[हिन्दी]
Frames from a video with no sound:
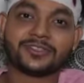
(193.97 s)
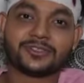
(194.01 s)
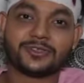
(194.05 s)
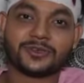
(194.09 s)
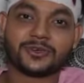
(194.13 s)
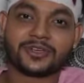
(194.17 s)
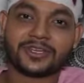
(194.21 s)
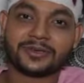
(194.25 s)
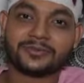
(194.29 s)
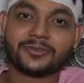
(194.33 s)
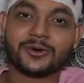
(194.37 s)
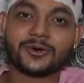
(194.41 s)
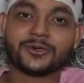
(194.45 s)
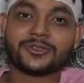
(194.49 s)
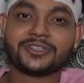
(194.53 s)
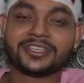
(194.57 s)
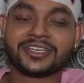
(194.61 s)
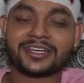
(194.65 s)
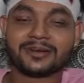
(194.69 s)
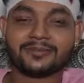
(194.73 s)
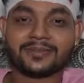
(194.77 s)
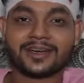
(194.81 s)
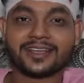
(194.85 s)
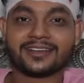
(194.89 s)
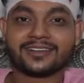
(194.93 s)
जो कि बहुत ही
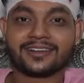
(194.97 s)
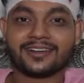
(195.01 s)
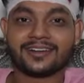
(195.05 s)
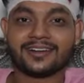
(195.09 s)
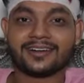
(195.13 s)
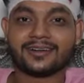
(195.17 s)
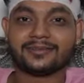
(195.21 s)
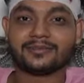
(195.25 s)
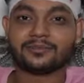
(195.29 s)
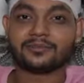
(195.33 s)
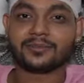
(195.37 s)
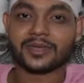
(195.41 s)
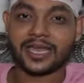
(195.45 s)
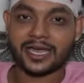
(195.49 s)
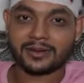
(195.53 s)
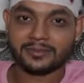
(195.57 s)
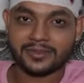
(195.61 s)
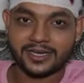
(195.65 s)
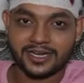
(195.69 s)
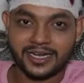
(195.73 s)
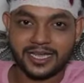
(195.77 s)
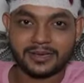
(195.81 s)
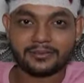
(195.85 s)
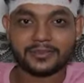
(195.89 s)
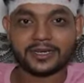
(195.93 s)
कमाल का प्यार
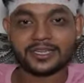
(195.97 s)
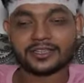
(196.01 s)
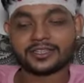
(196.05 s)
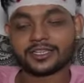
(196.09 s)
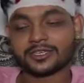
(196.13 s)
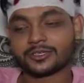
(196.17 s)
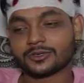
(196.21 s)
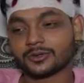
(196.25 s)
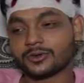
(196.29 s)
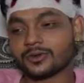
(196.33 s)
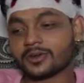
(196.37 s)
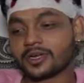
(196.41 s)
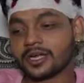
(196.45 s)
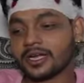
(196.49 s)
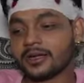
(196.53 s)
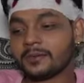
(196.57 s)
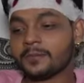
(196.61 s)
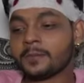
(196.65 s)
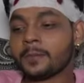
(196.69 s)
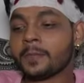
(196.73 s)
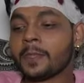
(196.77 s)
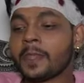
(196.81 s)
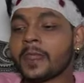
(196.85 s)
मिल रहा है मेरे दर्शकों का